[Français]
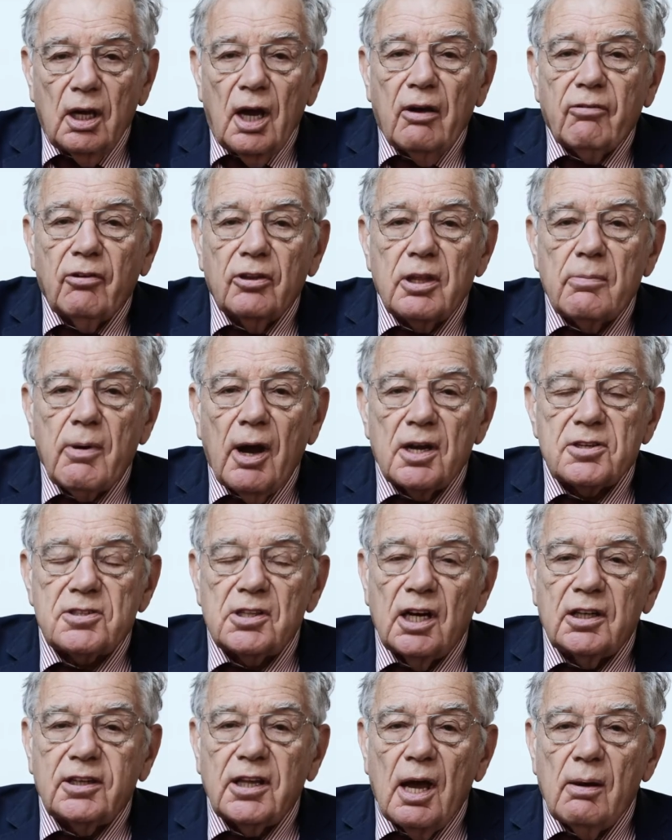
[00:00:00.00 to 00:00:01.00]
avant de
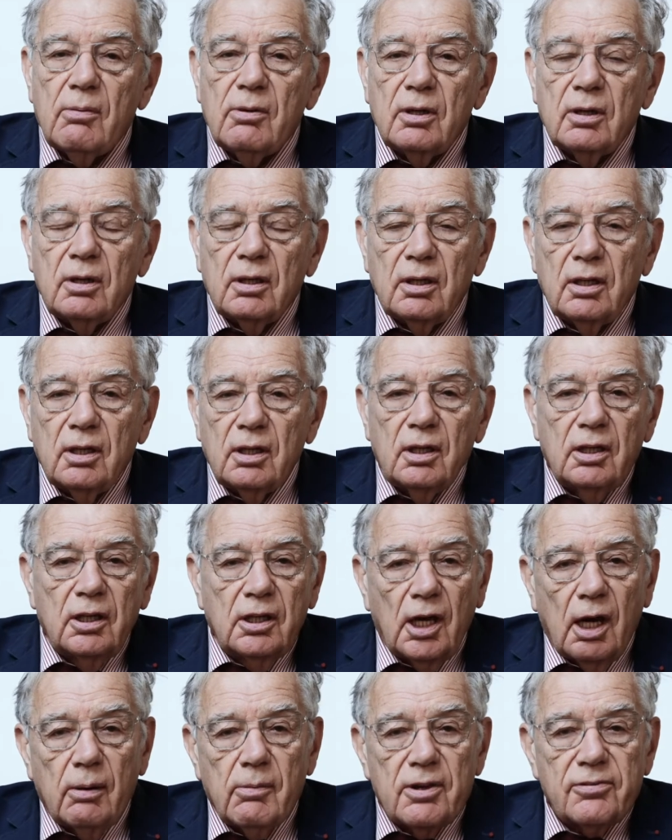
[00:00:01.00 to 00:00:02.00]
débarrasser la table,
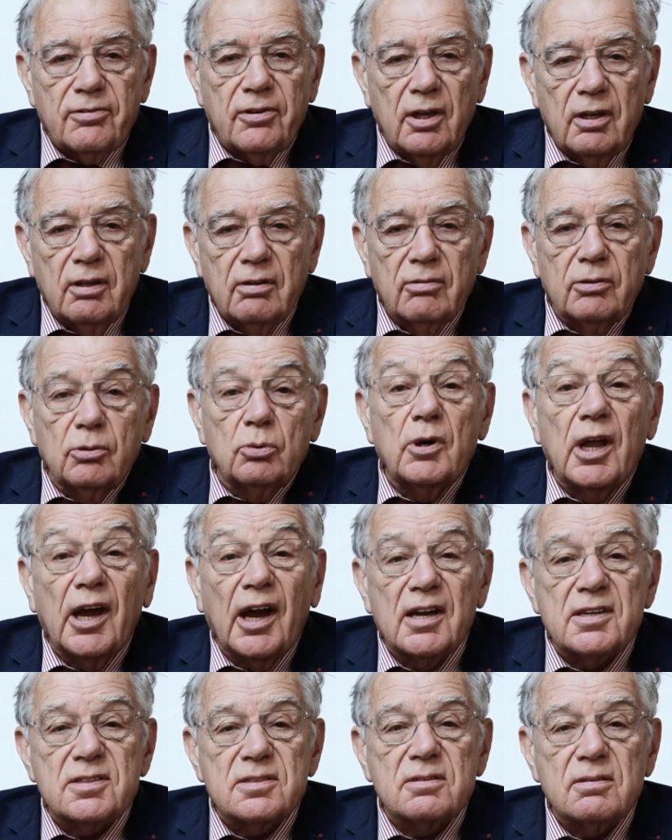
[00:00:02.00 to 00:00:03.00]
il ramassait tous les
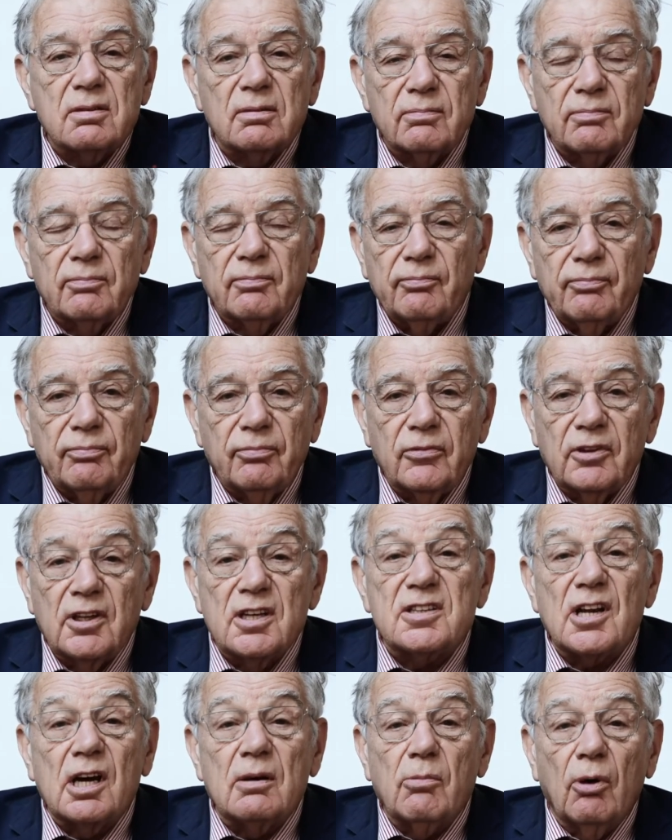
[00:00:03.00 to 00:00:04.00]
restes
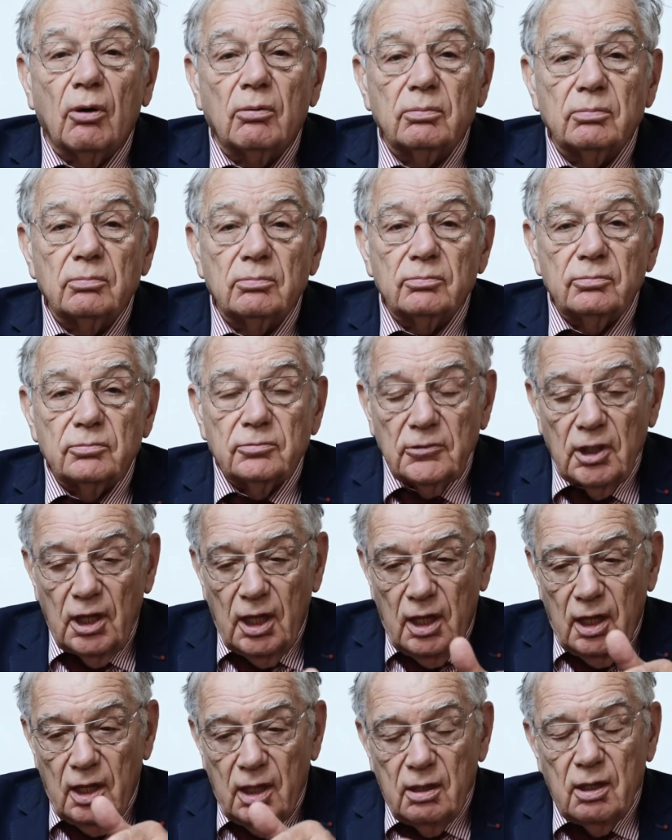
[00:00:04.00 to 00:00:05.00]
des Allemands
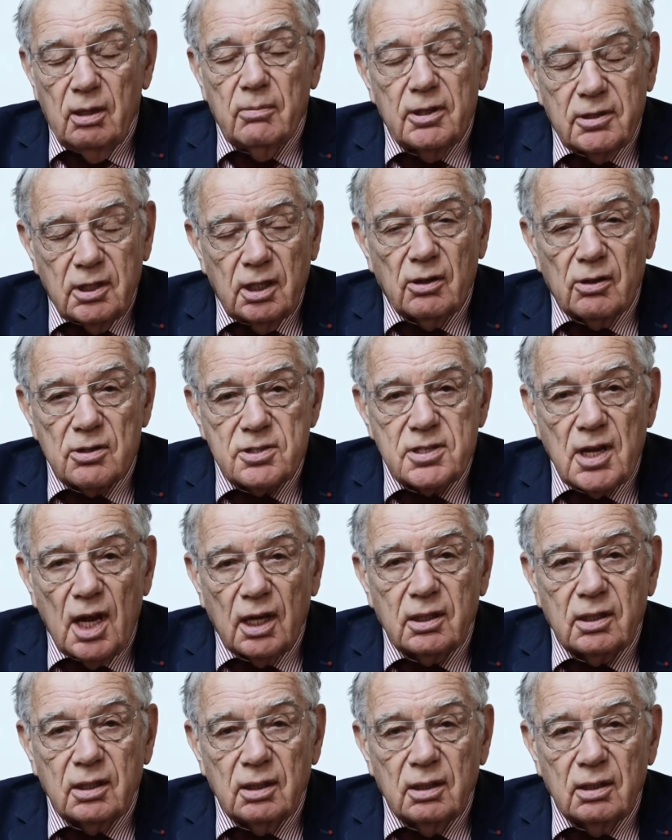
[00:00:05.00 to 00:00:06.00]
et les mettait dans le
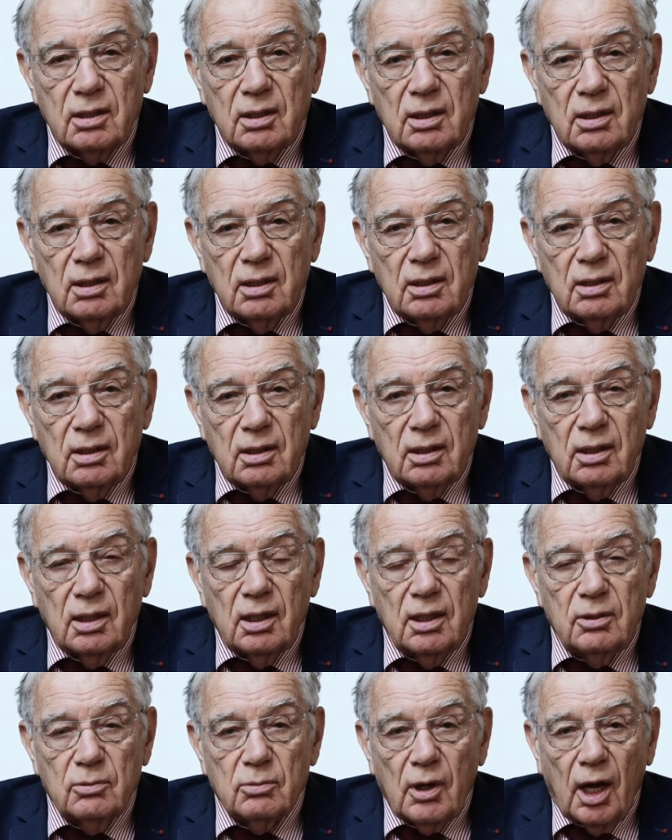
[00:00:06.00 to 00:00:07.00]
sac
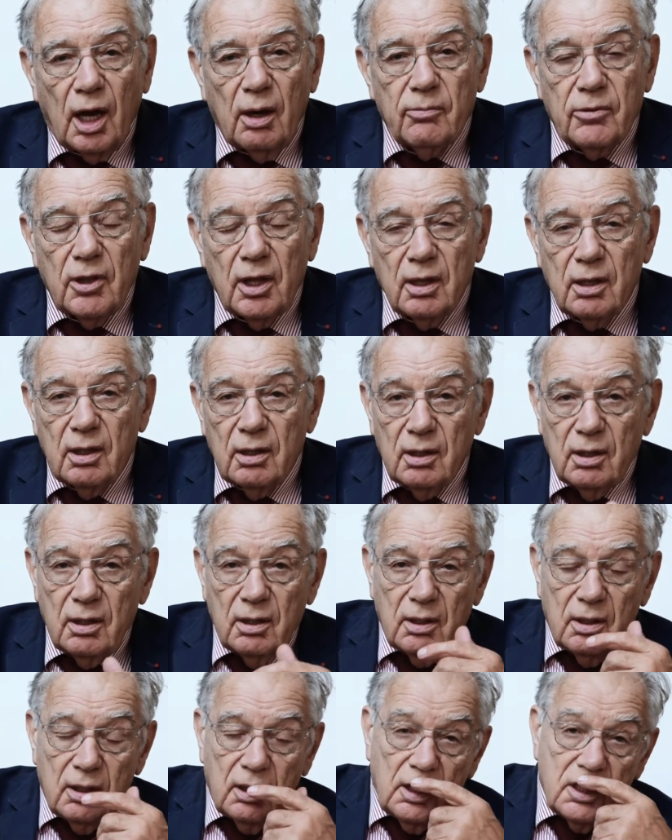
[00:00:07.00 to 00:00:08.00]
et nous le ramenait.
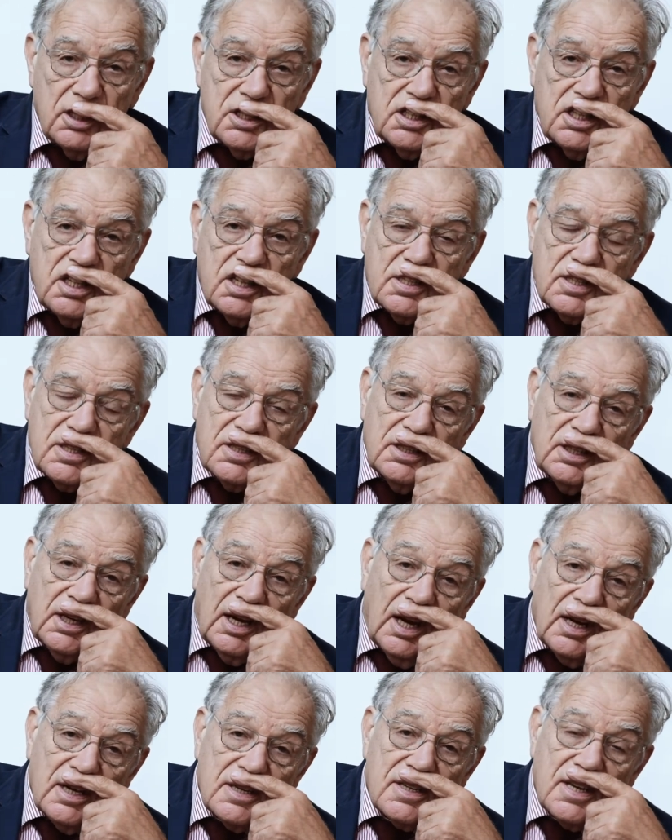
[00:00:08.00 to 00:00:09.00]
Et je dis que c'est
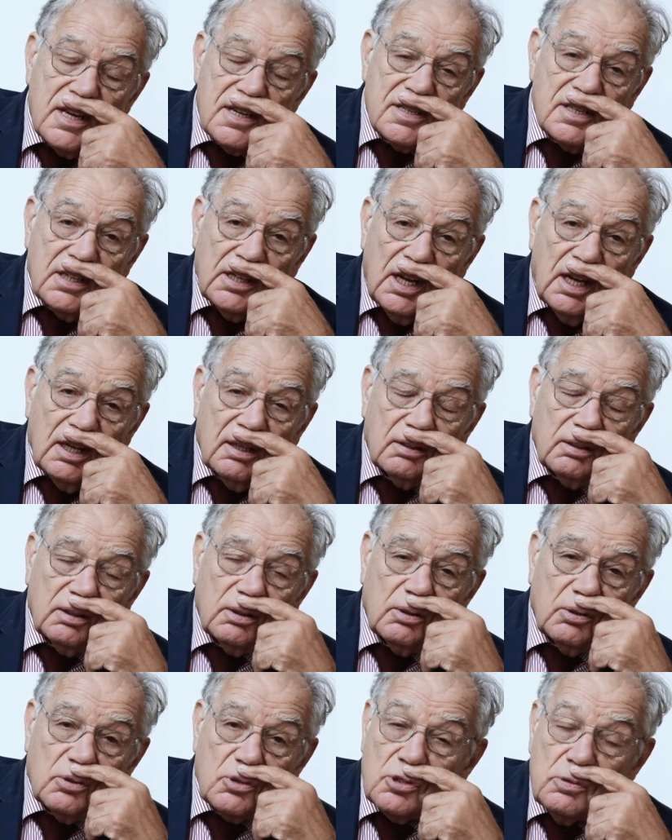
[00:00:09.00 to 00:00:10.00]
grâce à cela
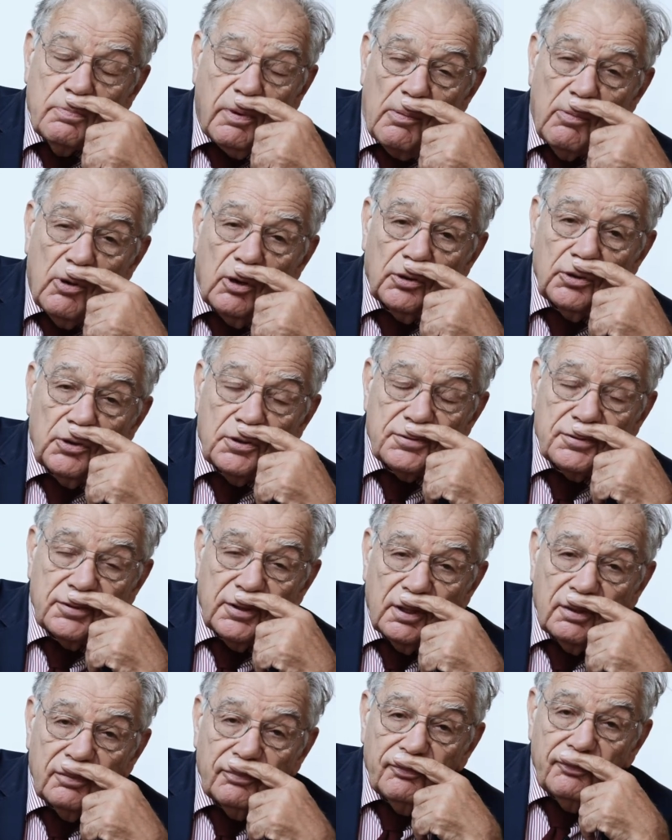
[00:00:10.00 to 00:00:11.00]
que je ne suis pas mort de
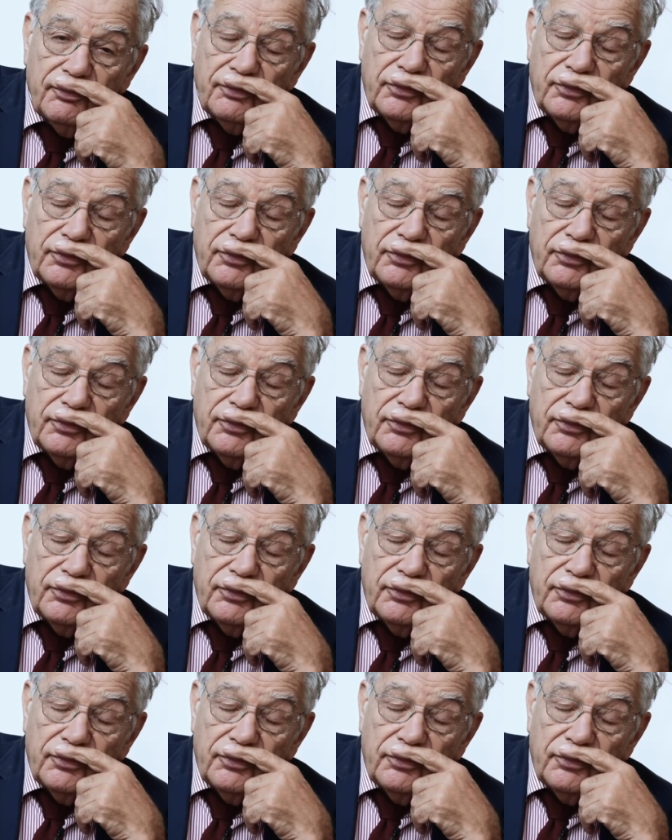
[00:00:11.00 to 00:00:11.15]
faim